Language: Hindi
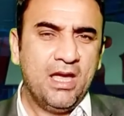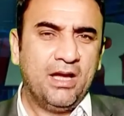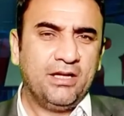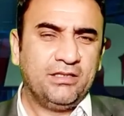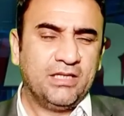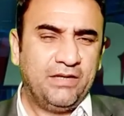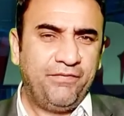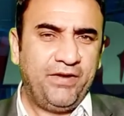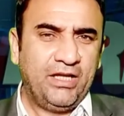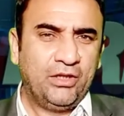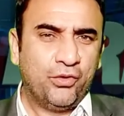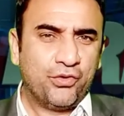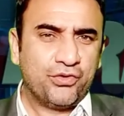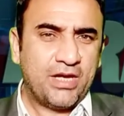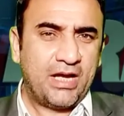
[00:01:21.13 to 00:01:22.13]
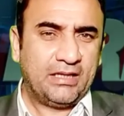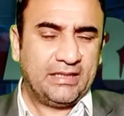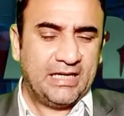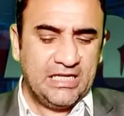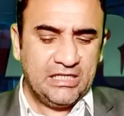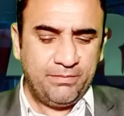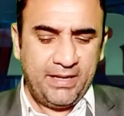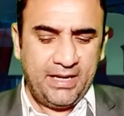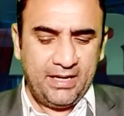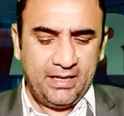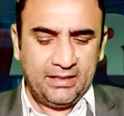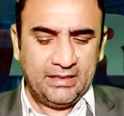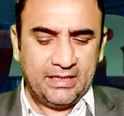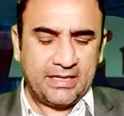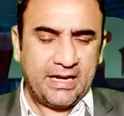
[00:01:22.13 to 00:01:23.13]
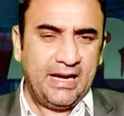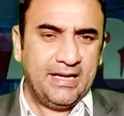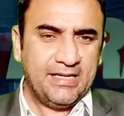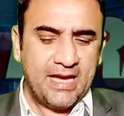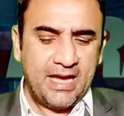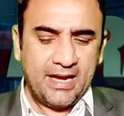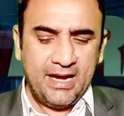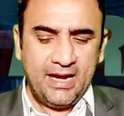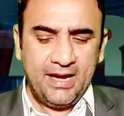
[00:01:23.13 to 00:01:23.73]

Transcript: जनवरी दो में खेले जाएंगे